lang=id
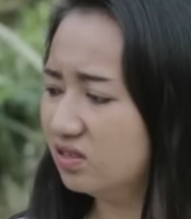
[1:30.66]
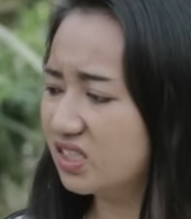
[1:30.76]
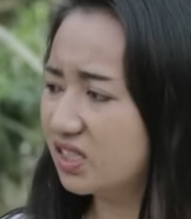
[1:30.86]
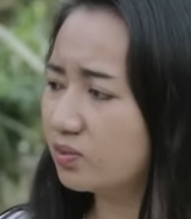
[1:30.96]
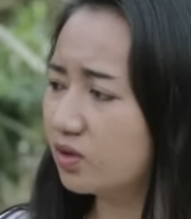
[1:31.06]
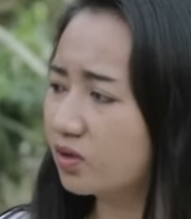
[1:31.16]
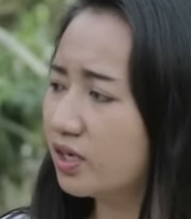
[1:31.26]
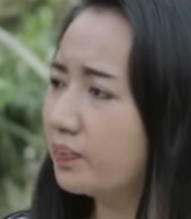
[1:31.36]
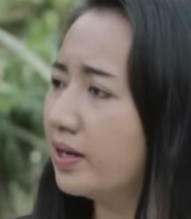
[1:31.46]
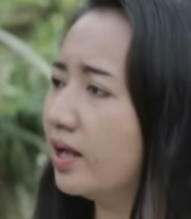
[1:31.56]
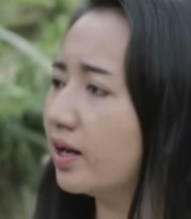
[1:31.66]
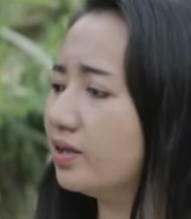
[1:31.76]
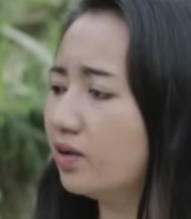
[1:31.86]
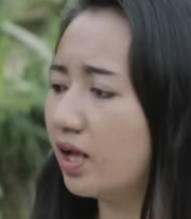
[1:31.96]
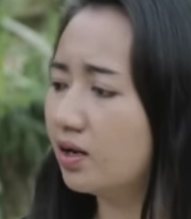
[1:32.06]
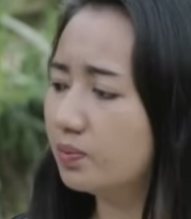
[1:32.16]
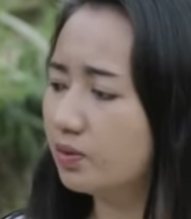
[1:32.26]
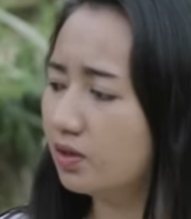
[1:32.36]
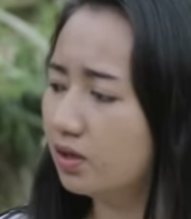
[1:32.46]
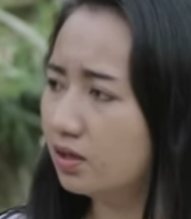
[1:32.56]
seneng kok ning bandara yo ya leh lho,
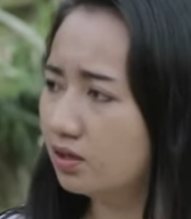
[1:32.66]
Bul